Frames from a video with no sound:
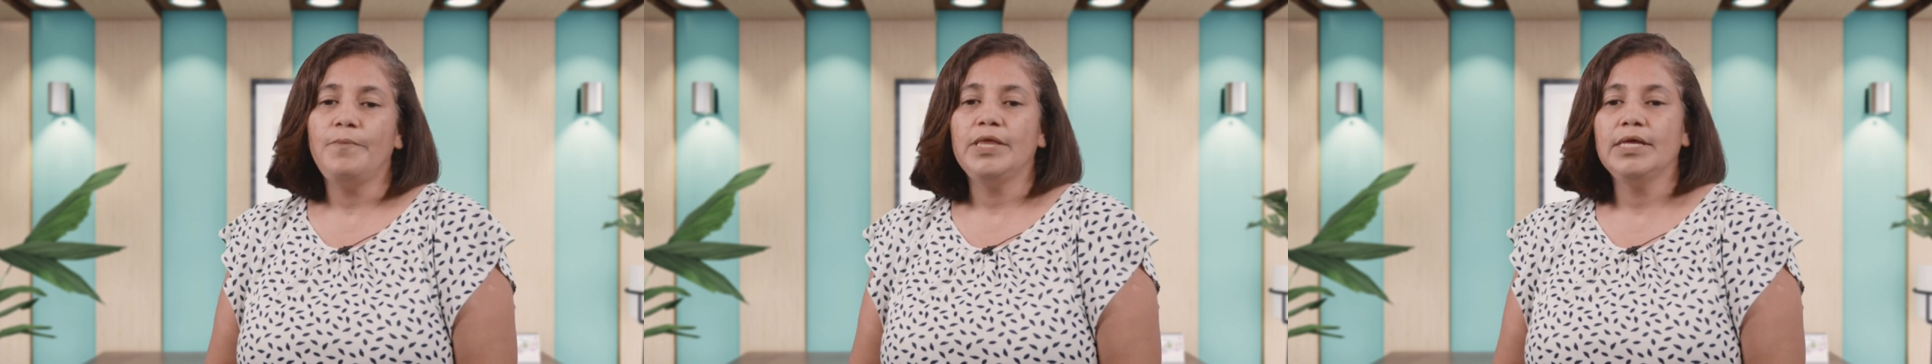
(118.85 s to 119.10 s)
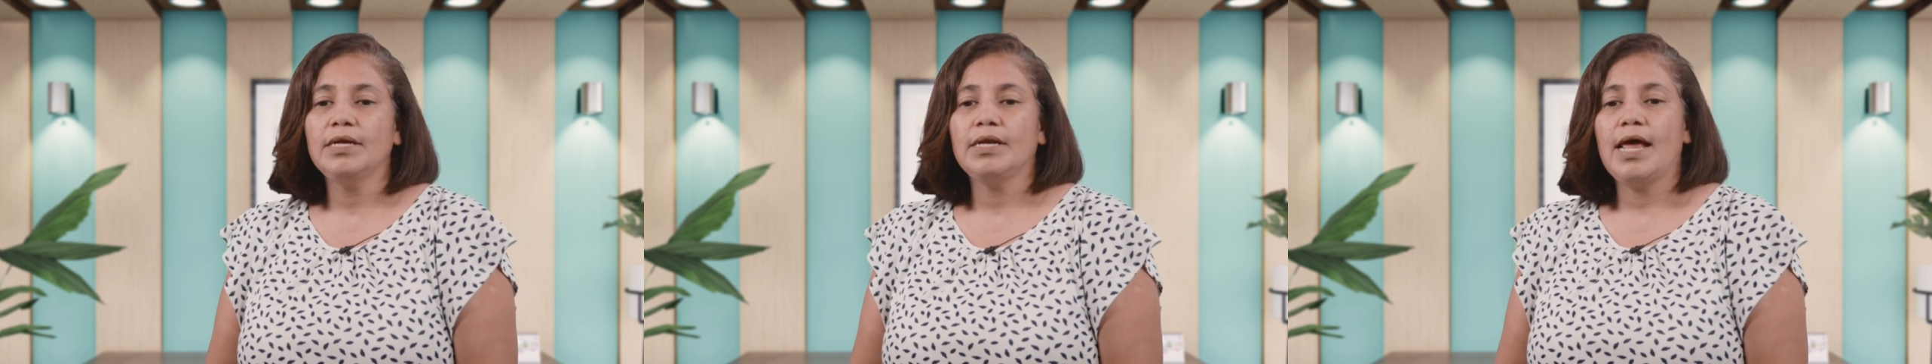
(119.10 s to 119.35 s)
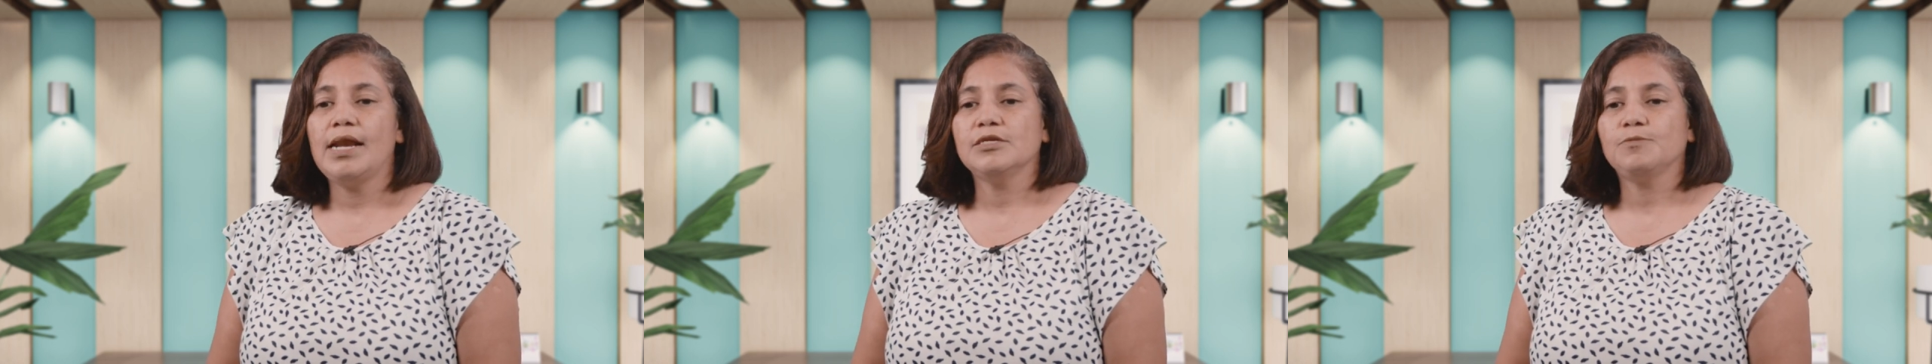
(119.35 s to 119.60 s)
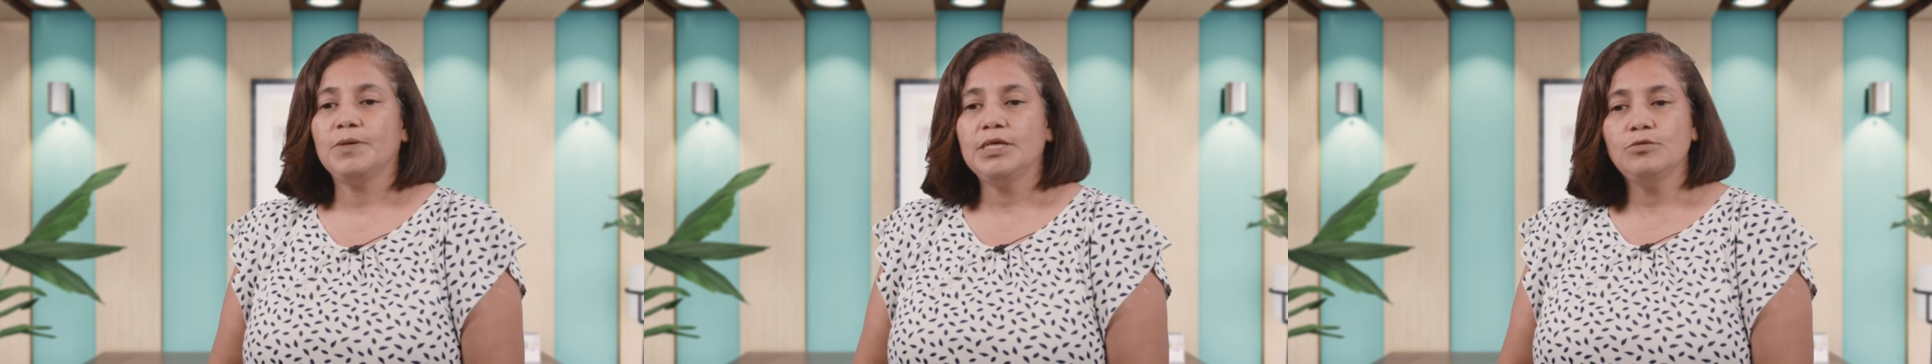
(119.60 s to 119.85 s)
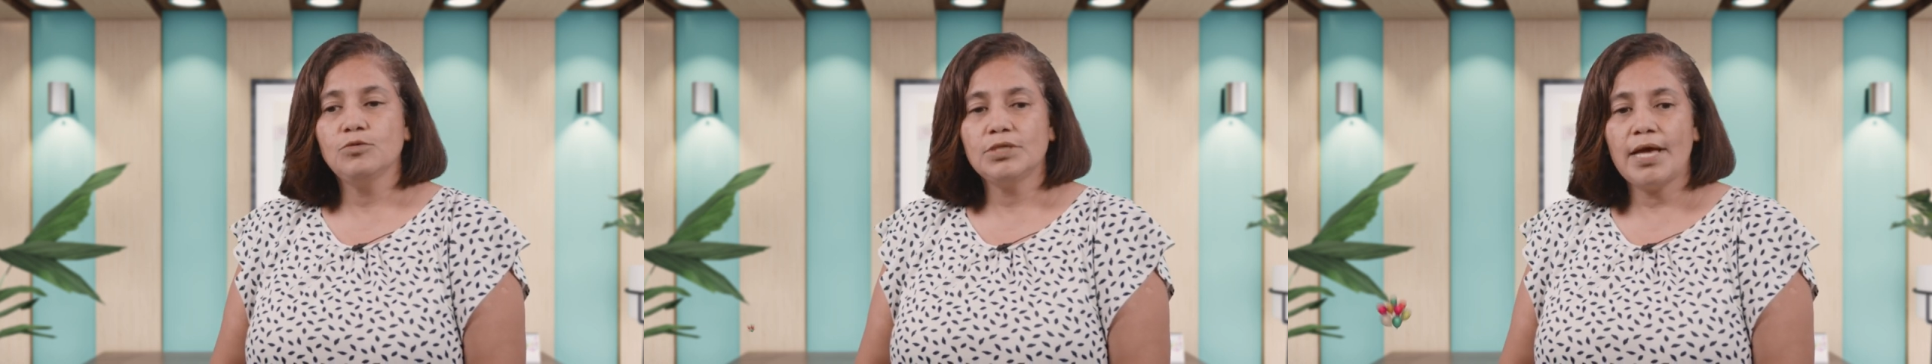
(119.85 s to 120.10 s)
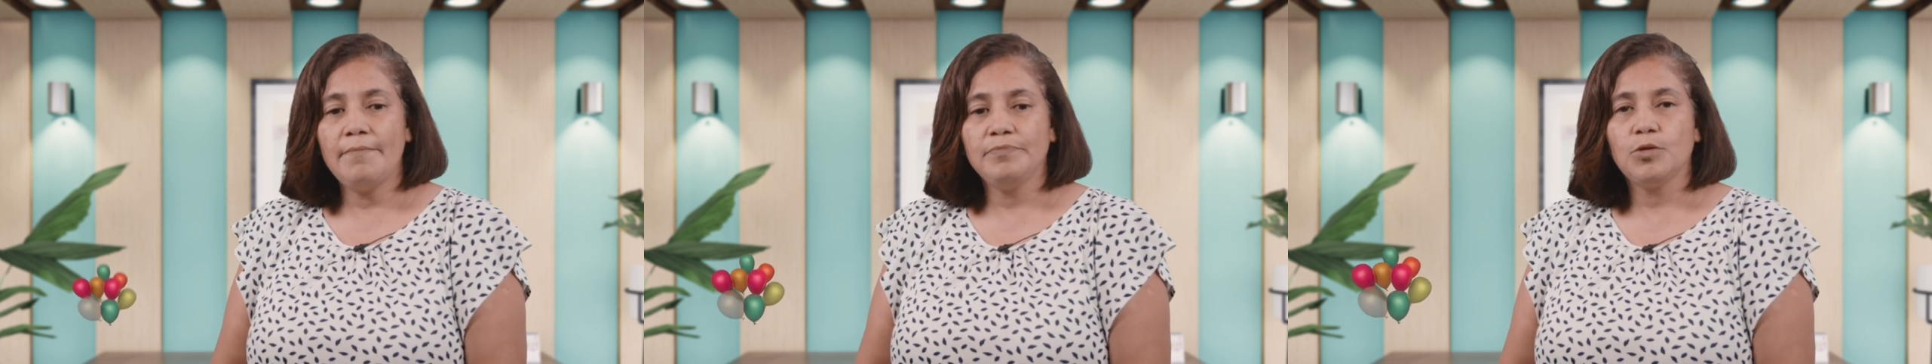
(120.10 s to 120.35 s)
pedirle al Espíritu
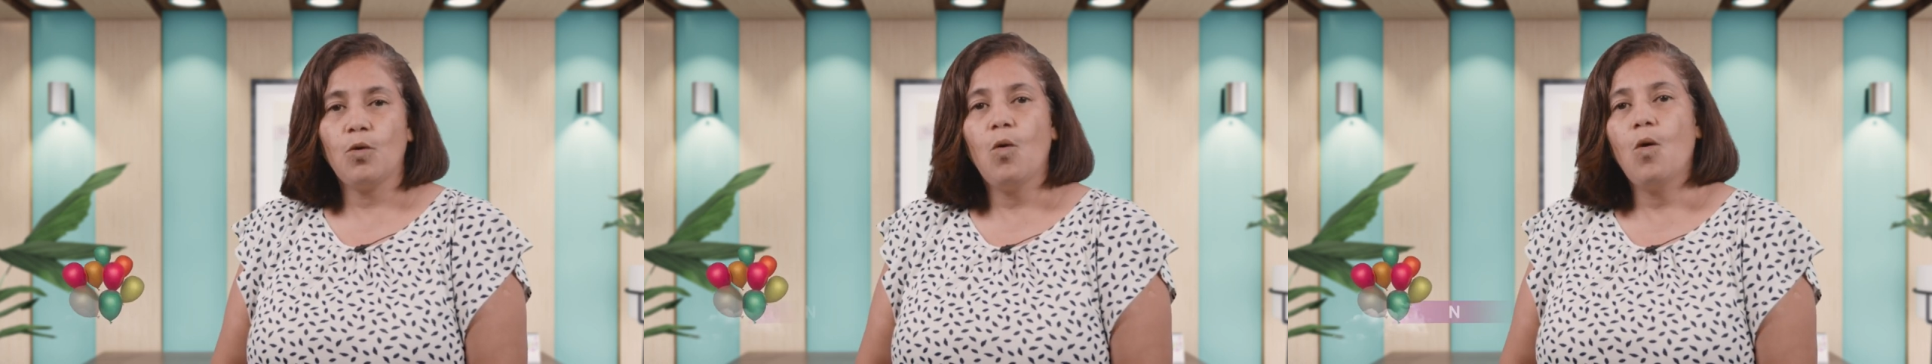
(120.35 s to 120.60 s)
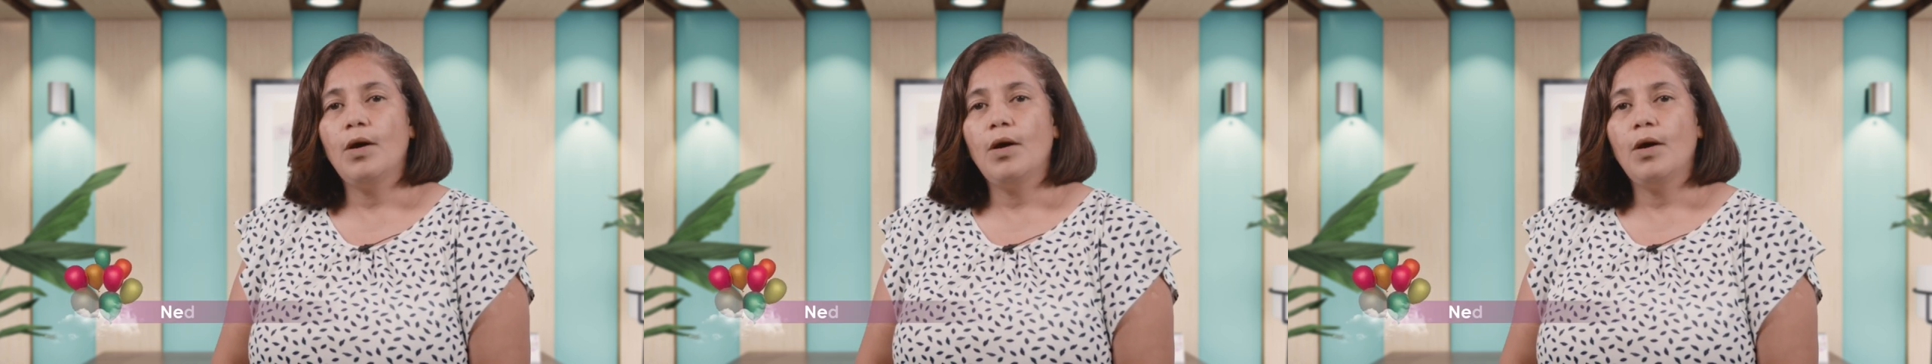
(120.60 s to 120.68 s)
Santo